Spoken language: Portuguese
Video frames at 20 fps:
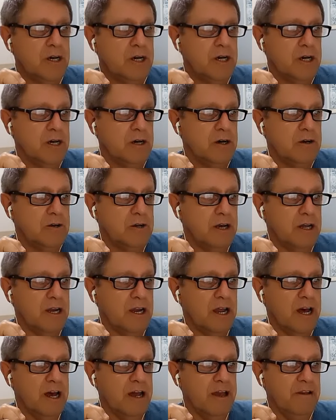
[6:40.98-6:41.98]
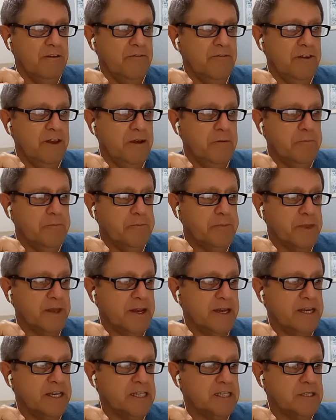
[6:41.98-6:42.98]
A live
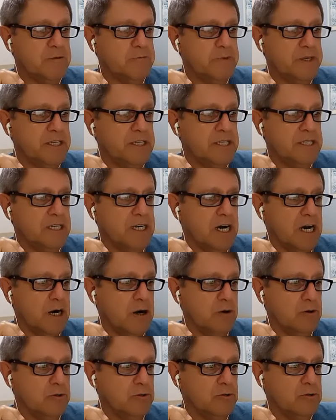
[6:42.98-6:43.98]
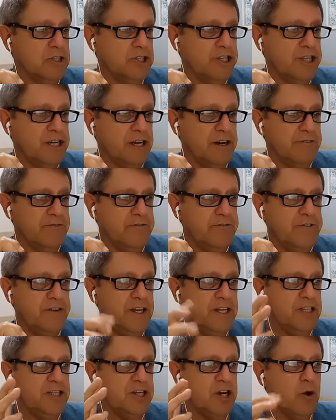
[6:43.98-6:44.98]
especial no dia
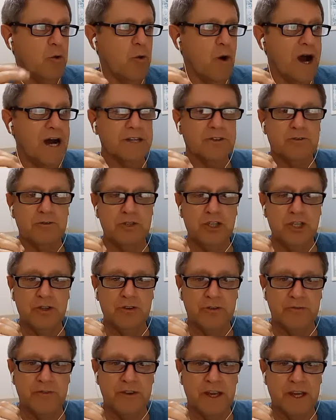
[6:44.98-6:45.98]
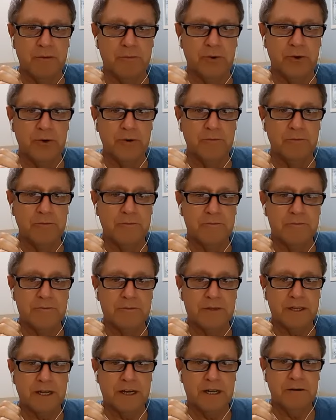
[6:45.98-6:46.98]
24 de novembro,
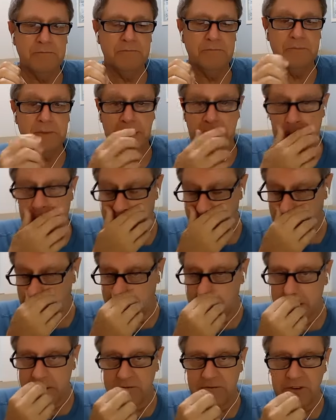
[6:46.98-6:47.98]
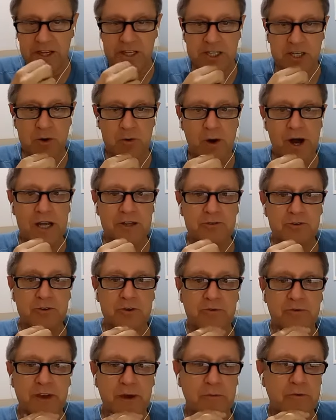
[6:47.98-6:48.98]
tá? 24 de
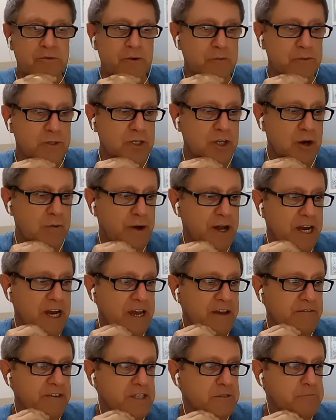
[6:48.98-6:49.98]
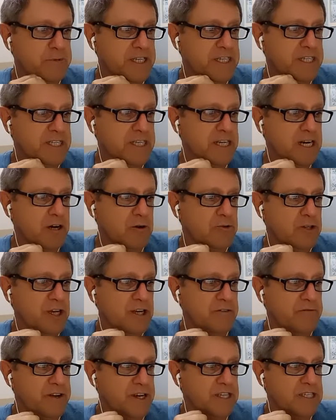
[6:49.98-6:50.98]
novembro vamos ter uma live especial de
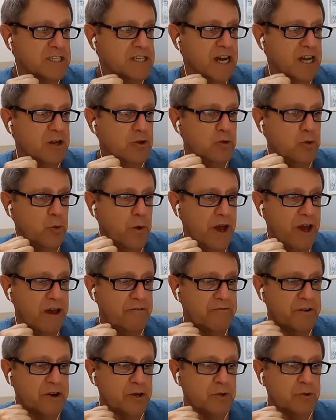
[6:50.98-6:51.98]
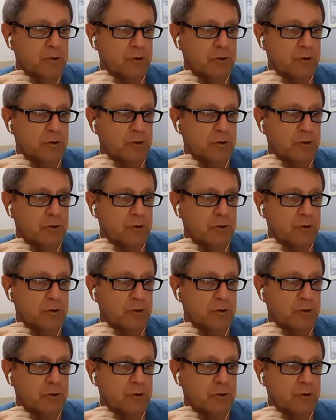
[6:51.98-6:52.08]
aniversário do Everton.